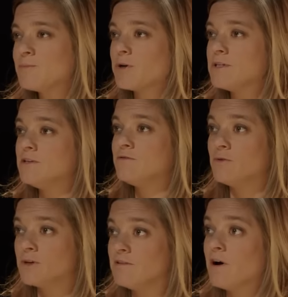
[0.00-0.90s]
un sportif
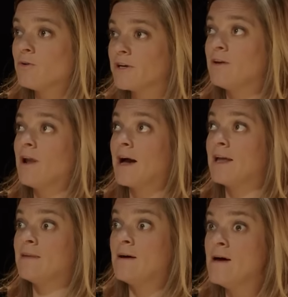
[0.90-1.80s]
qui va rentrer dans
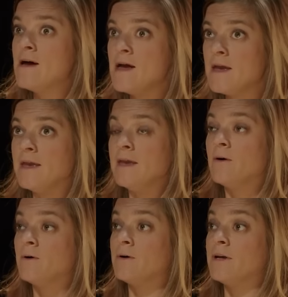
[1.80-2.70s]
l'arène et
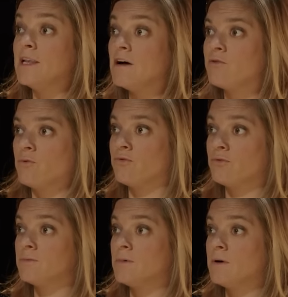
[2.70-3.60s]
il affronte.